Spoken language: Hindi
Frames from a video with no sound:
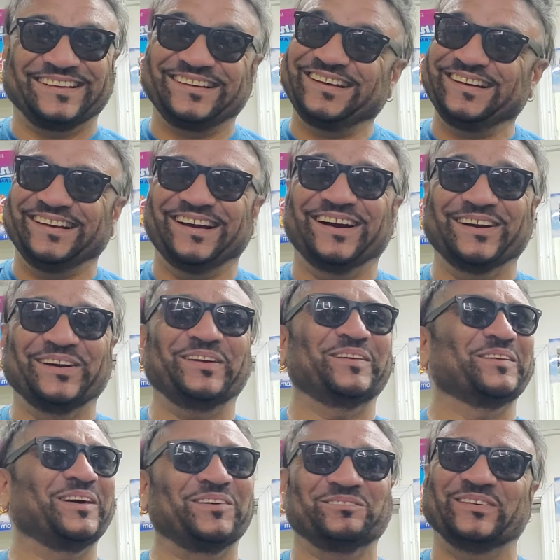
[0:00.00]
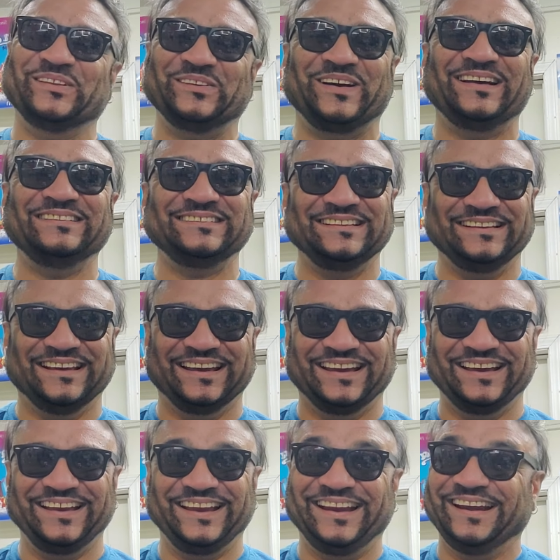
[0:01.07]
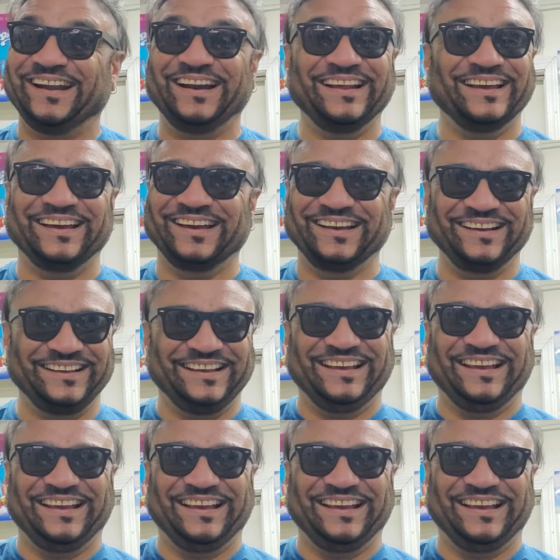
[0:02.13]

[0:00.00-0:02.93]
वरना ना करो अपन तो ऐसे ही है एड़े हैं